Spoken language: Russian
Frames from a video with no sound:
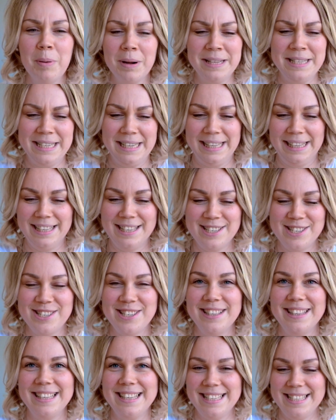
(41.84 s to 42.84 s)
протекла
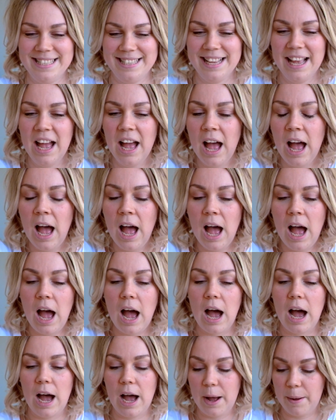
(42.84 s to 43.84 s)
жидкость.
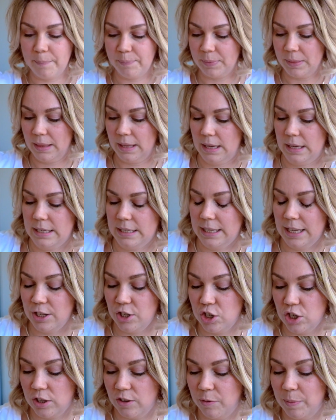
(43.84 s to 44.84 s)
А,
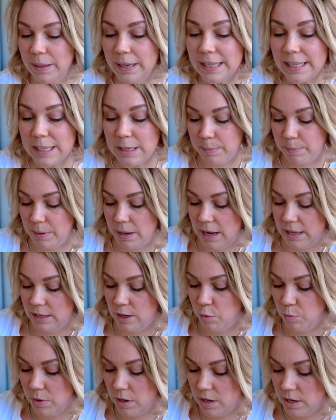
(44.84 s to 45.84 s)
значит, в принципе,
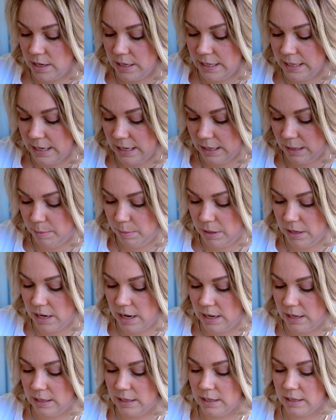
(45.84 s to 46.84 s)
она у меня не сильно
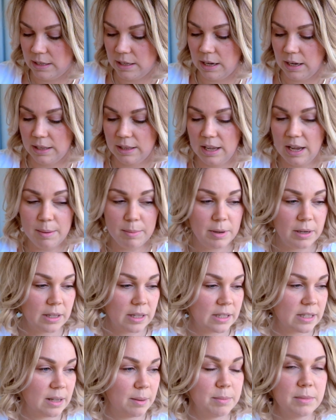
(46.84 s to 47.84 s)
меняется с годами. И
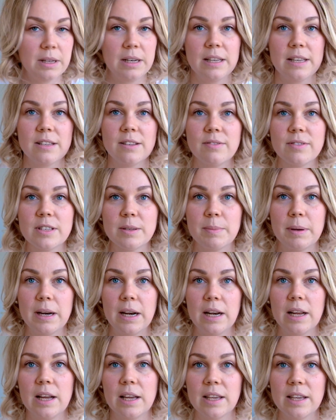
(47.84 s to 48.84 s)
на самом деле, если вы
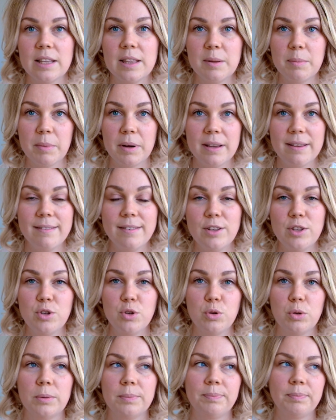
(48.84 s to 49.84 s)
смотрели какие-то мои
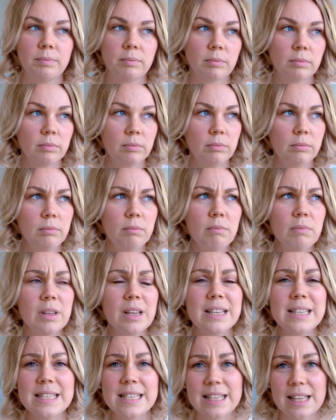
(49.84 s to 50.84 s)
видео
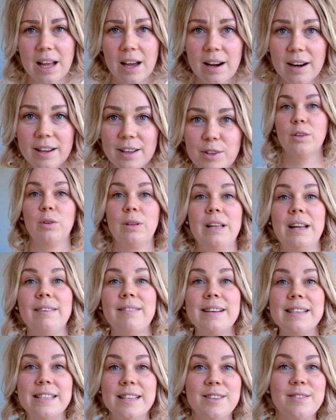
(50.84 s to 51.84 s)
старые, то для
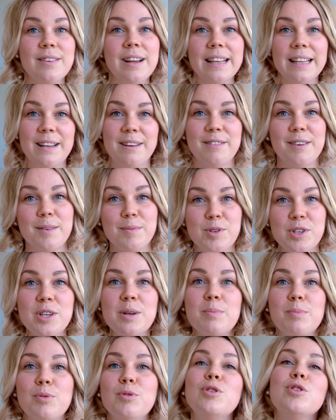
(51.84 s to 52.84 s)
вас здесь вряд ли
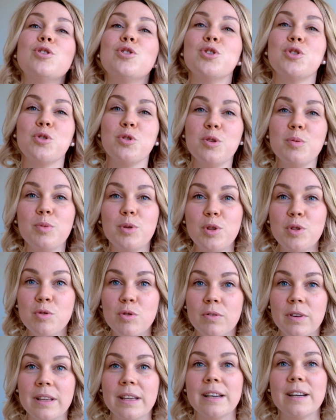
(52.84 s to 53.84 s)
вообще будет что-нибудь
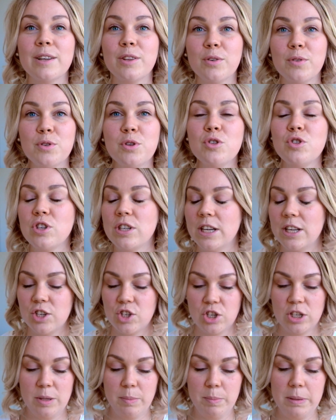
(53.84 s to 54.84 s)
новенькое. Но все же я
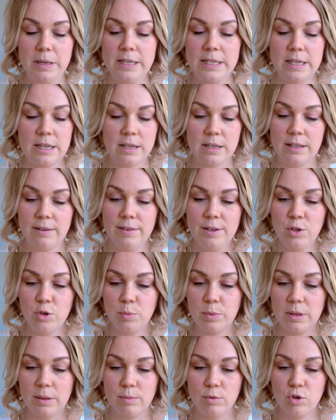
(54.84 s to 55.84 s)
решила переснять это видео,
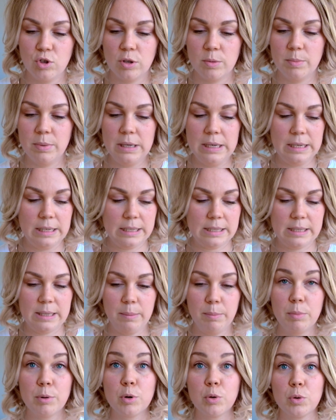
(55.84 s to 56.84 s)
потому что были
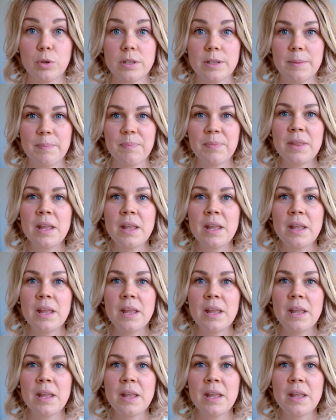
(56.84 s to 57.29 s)
запросы.